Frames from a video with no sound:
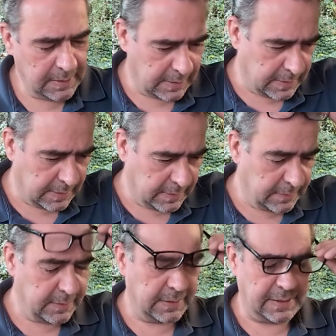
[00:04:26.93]
Äh,
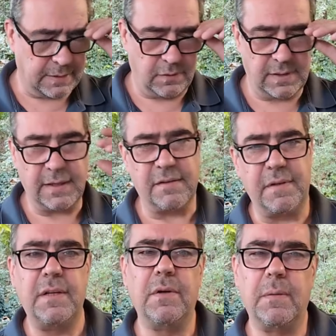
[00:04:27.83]
ich hatte euch ja das
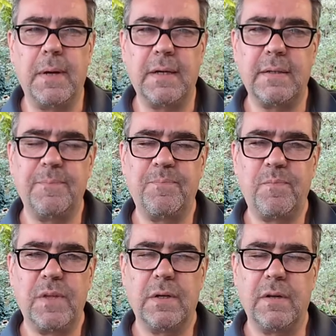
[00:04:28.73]
Video gemacht
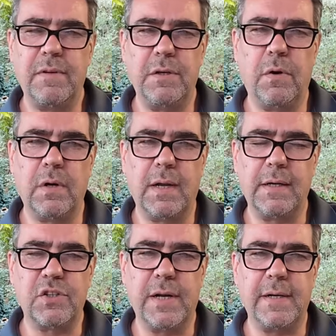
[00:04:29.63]
äh, Video online
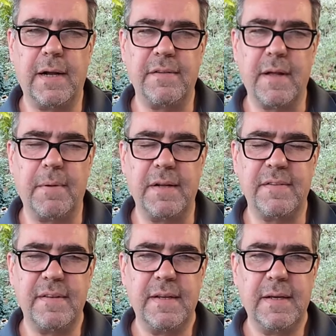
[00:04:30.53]
gestellt, als damals